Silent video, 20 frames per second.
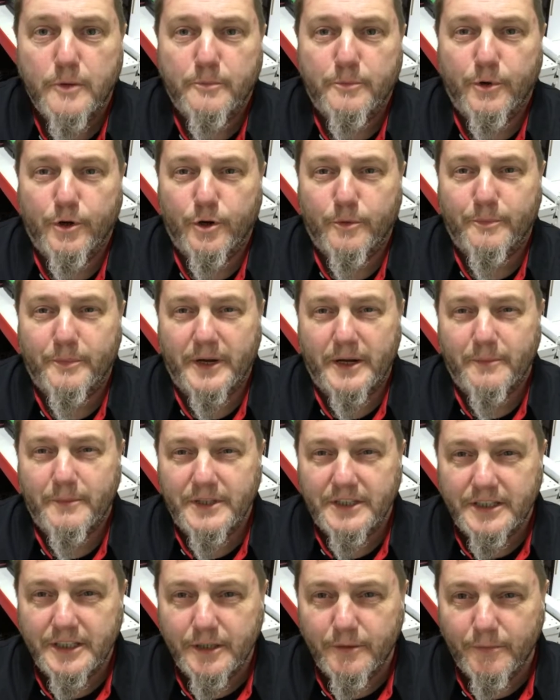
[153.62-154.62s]
por
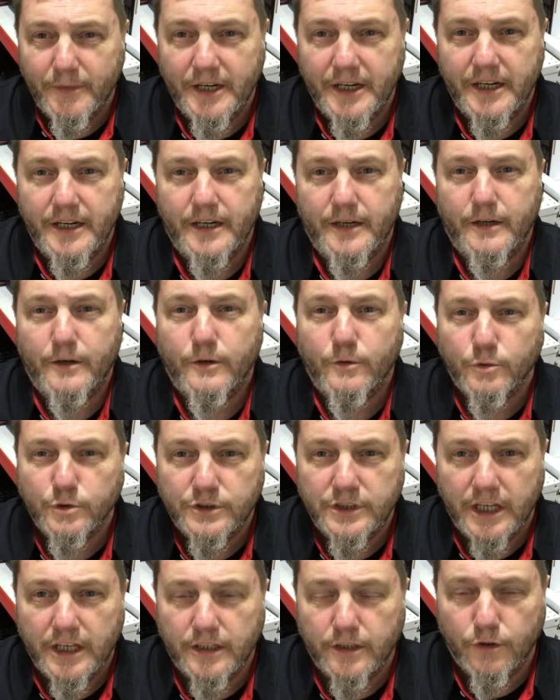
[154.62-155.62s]
permitirme
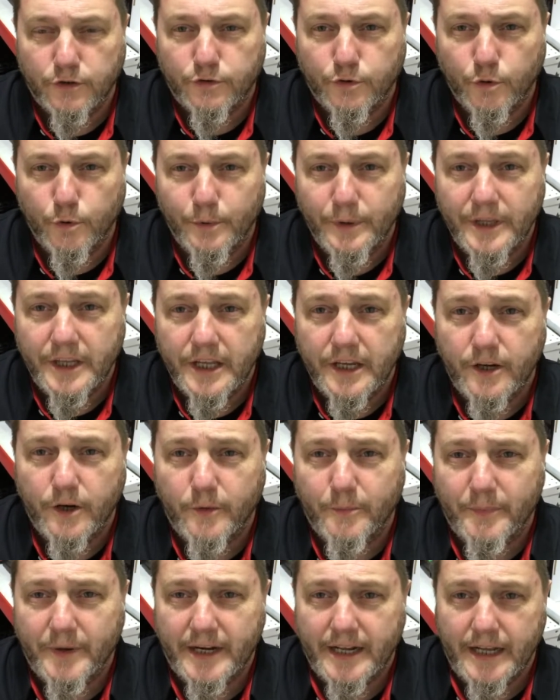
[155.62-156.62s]
usar sus
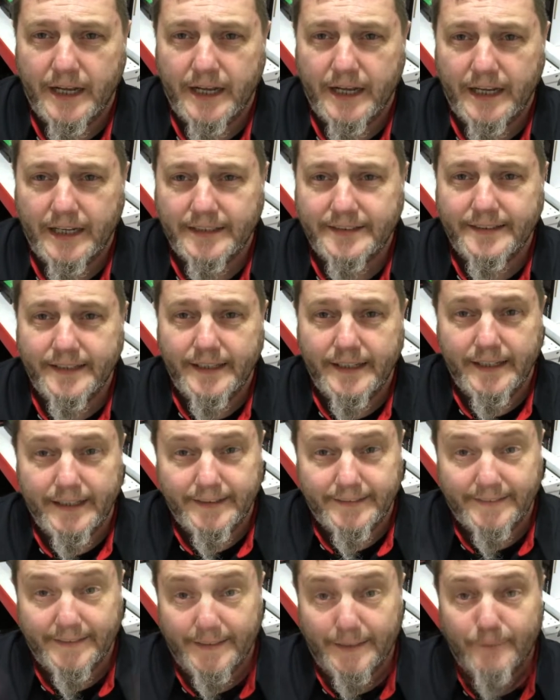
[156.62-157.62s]
videos para hacer
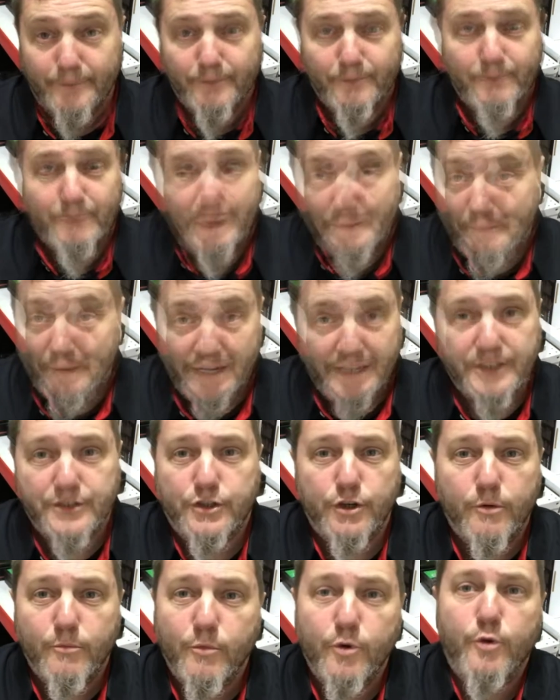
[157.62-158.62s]
este. Me
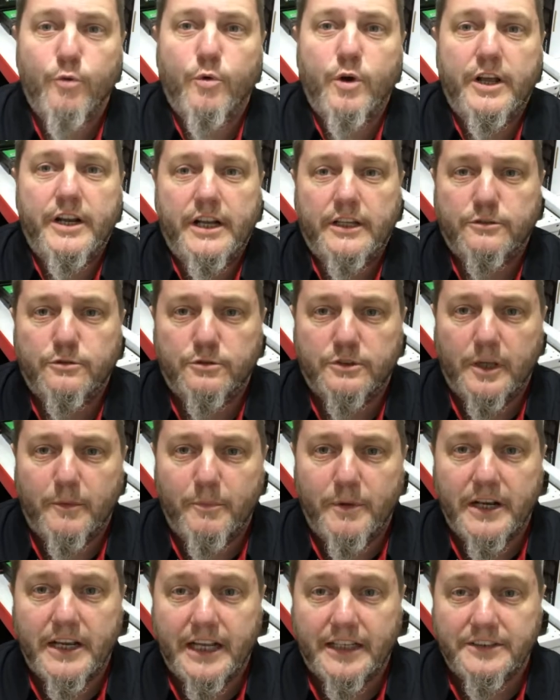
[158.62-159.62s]
pareció muy buenas sus
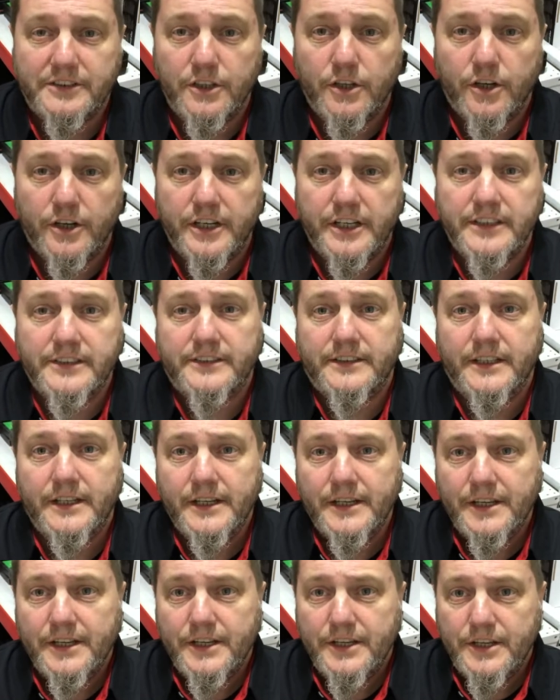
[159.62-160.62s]
explicaciones
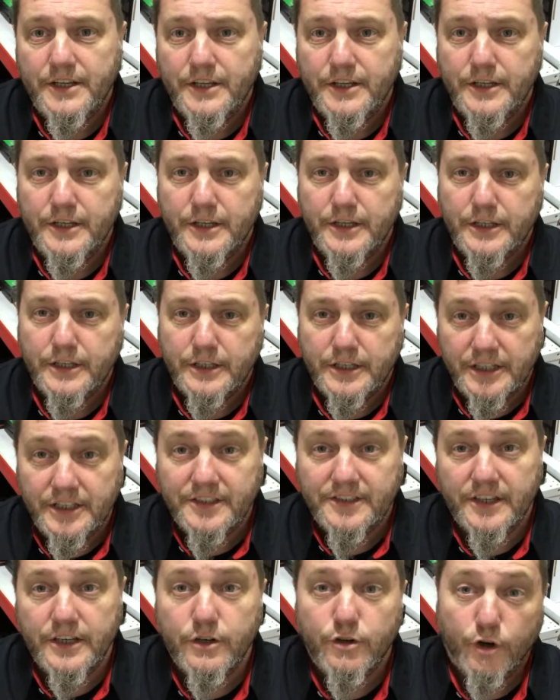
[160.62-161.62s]
y
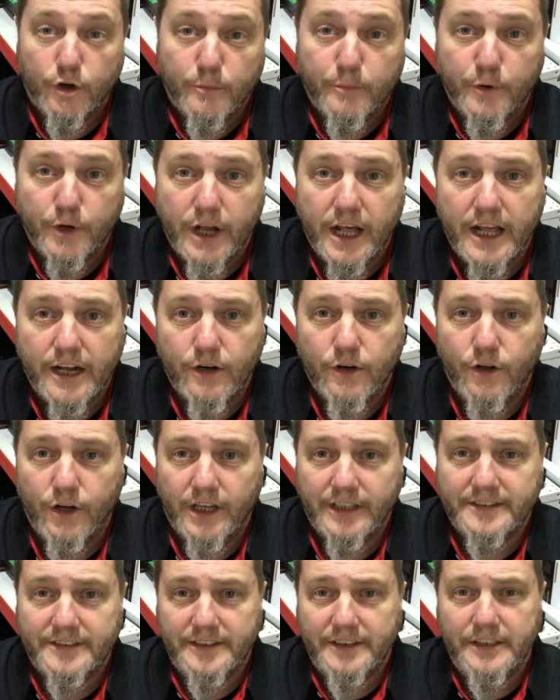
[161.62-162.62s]
quise
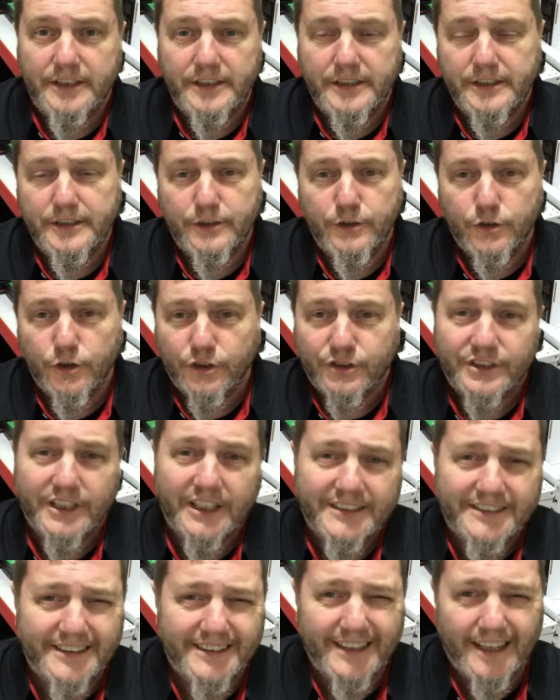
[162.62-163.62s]
incorporarlo, así no se
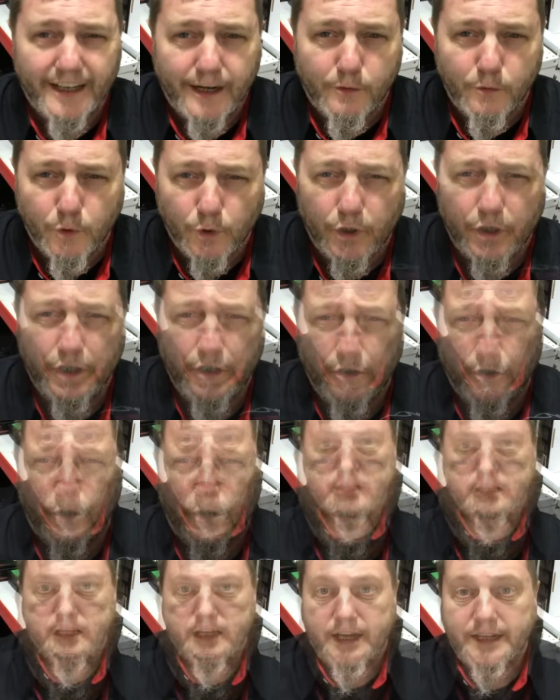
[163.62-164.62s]
hace tan
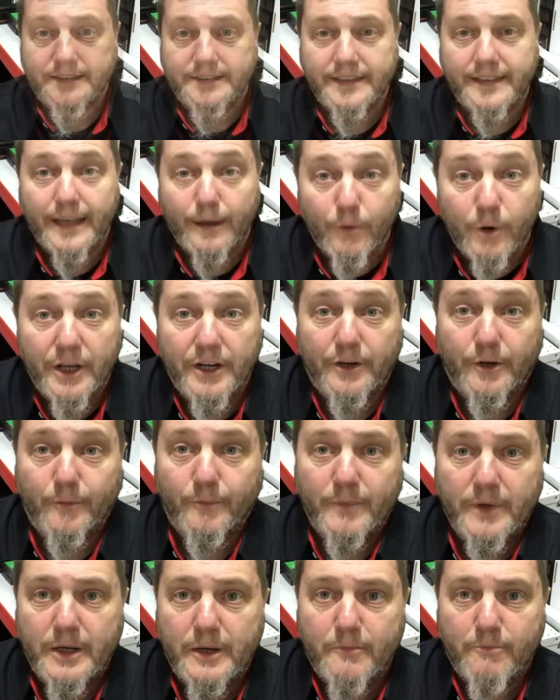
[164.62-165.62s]
aburrido. De... Así que bueno,
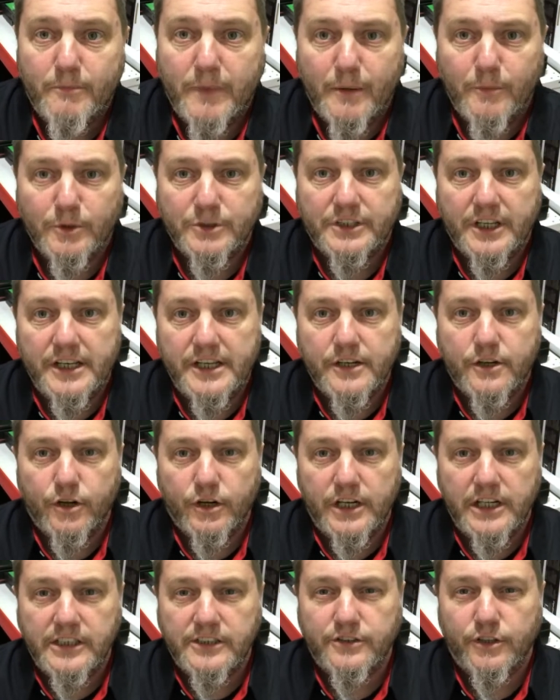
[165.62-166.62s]
vamos a ir
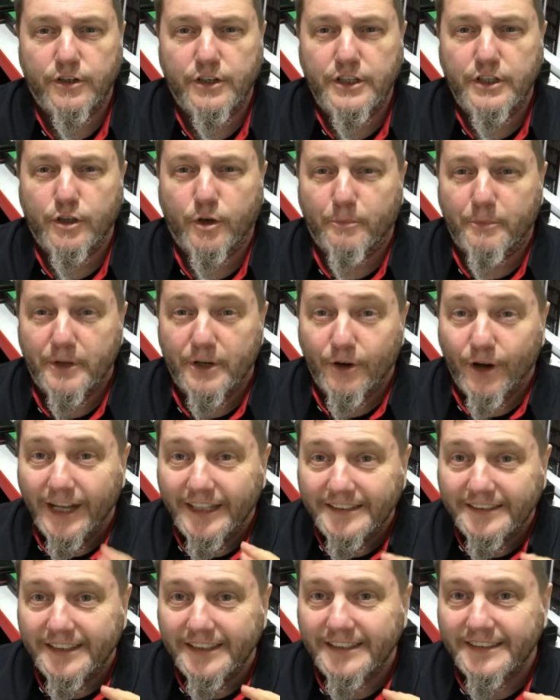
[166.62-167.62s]
con el sonido, pero
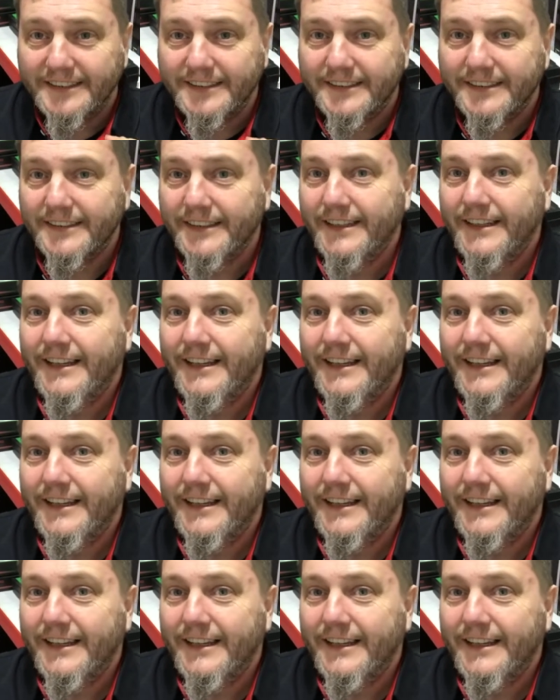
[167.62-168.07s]
antes